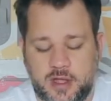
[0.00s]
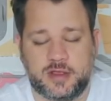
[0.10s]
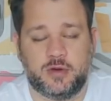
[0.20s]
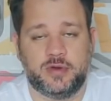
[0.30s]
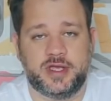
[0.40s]

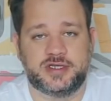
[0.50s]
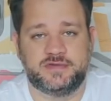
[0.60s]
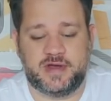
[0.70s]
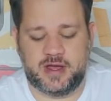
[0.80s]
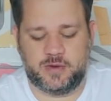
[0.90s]
Então o
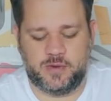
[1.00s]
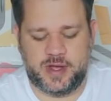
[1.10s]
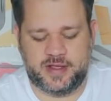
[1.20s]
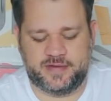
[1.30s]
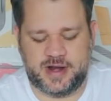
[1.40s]
kit vai com
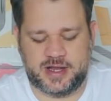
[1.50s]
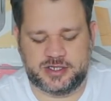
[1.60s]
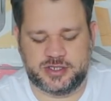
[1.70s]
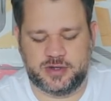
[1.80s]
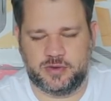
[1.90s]
essa
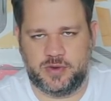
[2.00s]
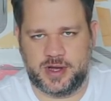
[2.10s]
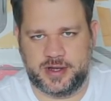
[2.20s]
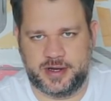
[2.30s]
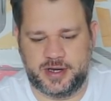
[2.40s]
latinha com
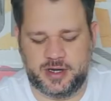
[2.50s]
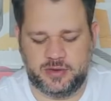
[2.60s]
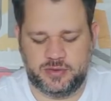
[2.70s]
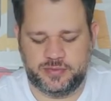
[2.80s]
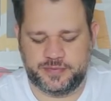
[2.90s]

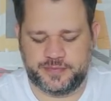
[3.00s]
acrílico,